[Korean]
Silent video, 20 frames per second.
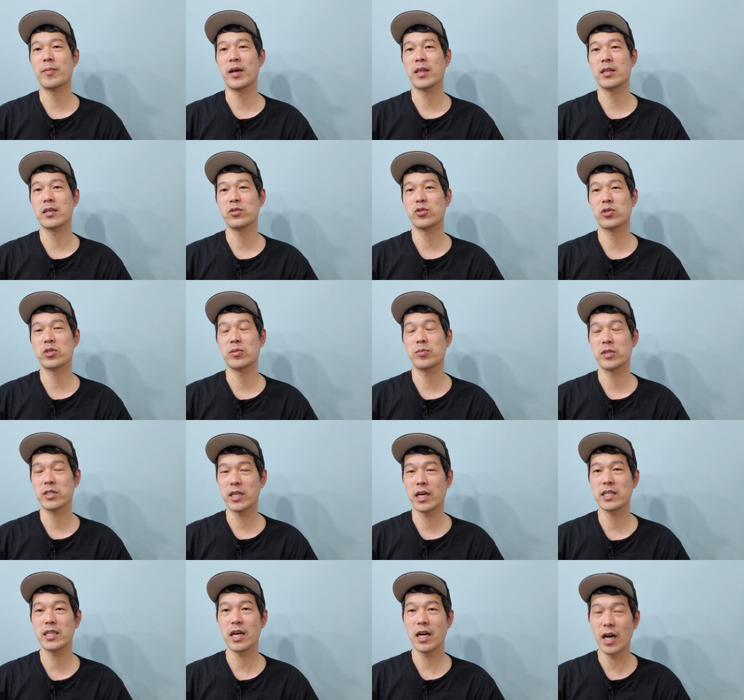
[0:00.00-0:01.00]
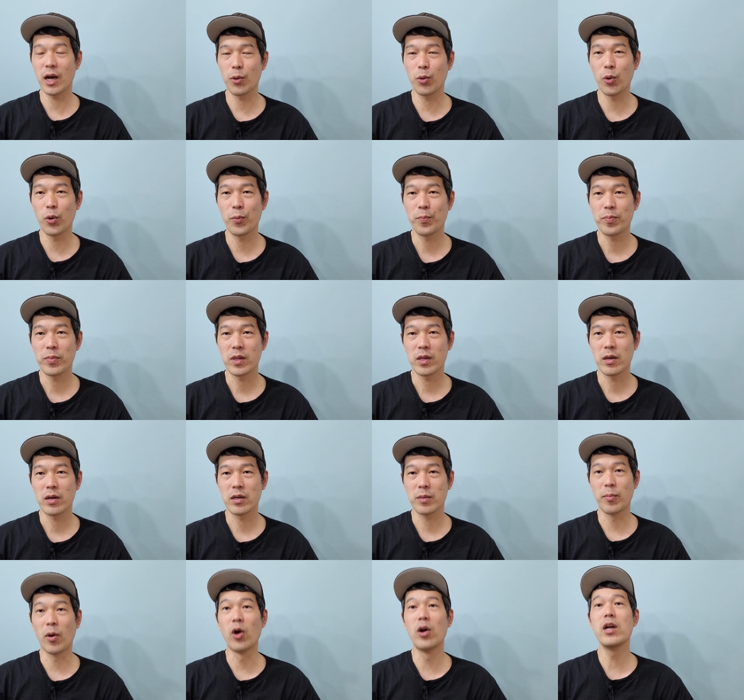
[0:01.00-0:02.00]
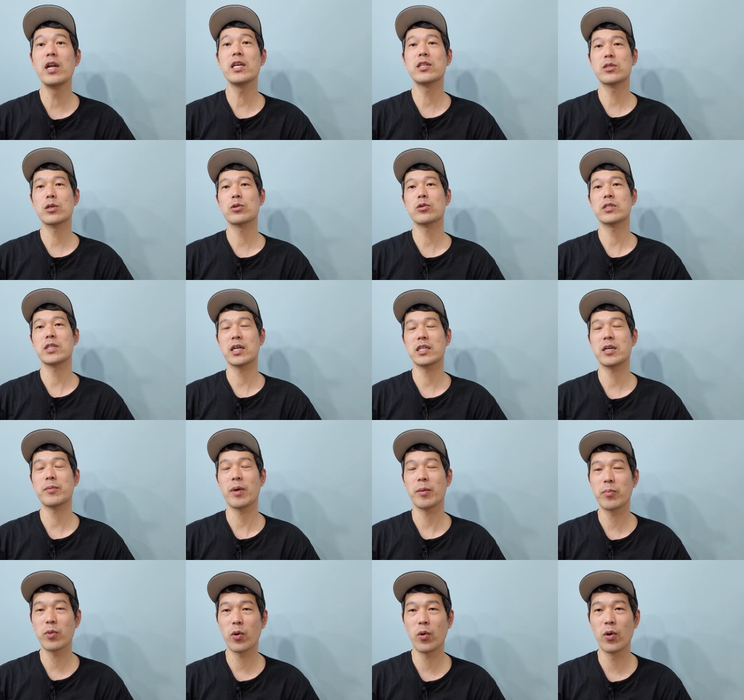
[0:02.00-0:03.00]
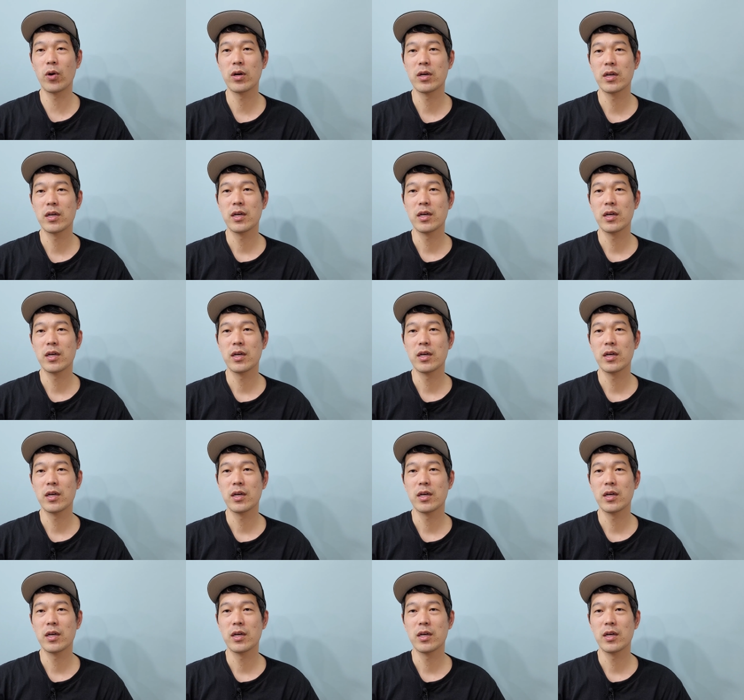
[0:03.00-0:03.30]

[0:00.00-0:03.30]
만날 수 있으면 찾아가고 그 멀리 있어도 찾아뵙고